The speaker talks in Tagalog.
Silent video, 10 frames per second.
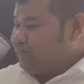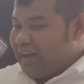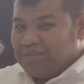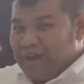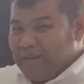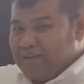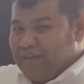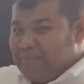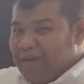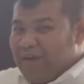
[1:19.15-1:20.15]
Ang dami
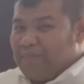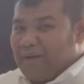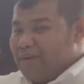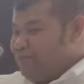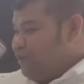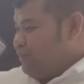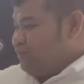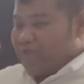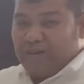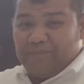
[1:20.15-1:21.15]
niyan mga kapalaboy.
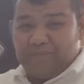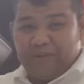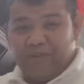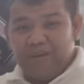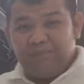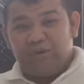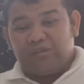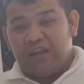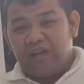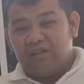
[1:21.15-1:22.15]
From
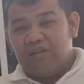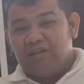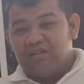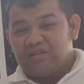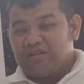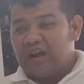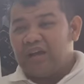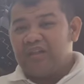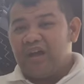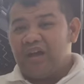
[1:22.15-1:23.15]
Montero,
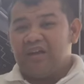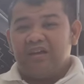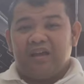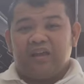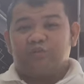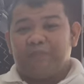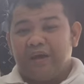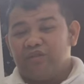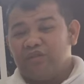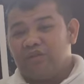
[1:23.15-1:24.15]
Strada,
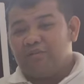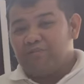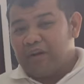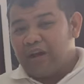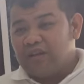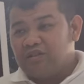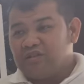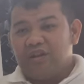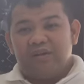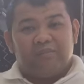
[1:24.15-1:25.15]
Expander, Mirage,